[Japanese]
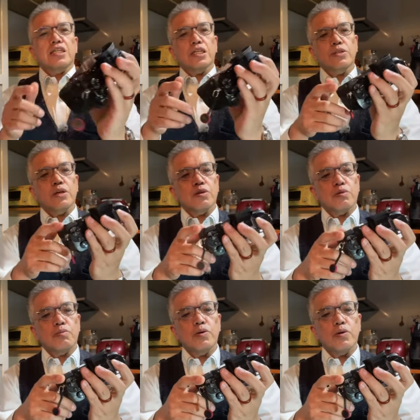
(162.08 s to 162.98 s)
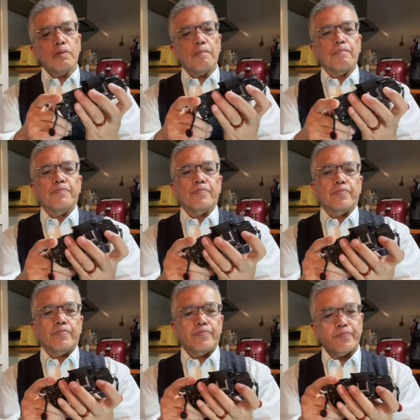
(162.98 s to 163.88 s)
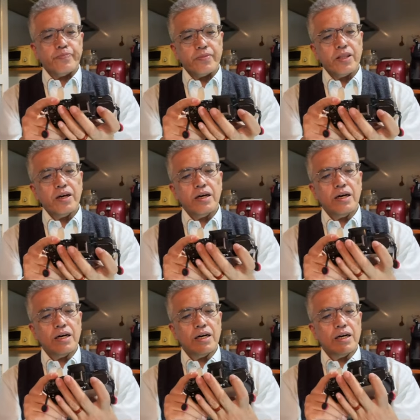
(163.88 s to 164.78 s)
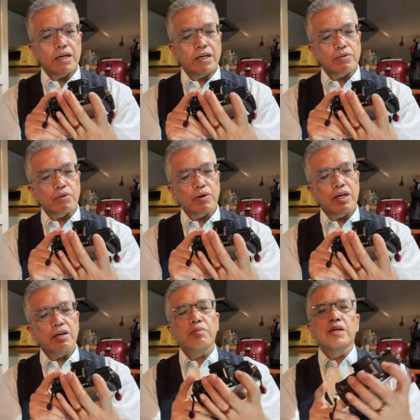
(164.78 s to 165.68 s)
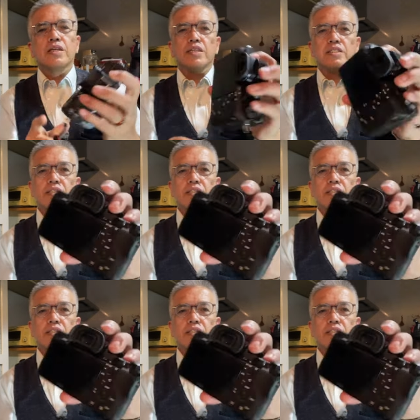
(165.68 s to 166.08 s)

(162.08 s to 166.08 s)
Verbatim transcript: ですけれどもえっと、平面に